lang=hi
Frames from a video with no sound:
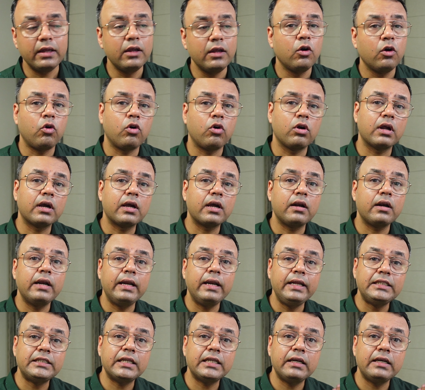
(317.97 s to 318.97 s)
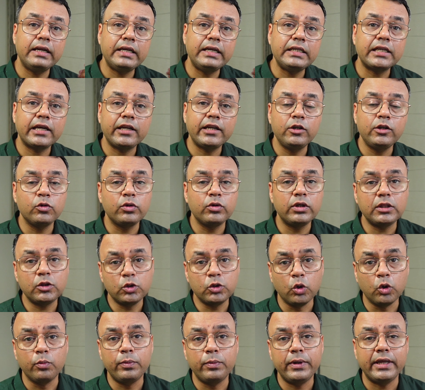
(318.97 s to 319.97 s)
और अगर नीचे नहीं जा रही होगी तो
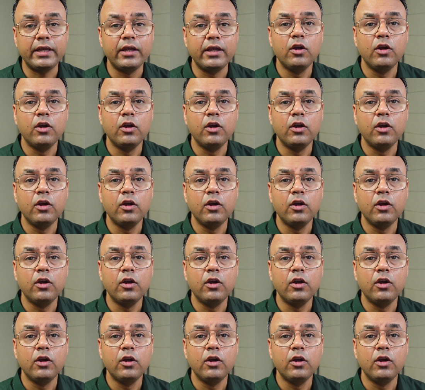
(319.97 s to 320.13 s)
भी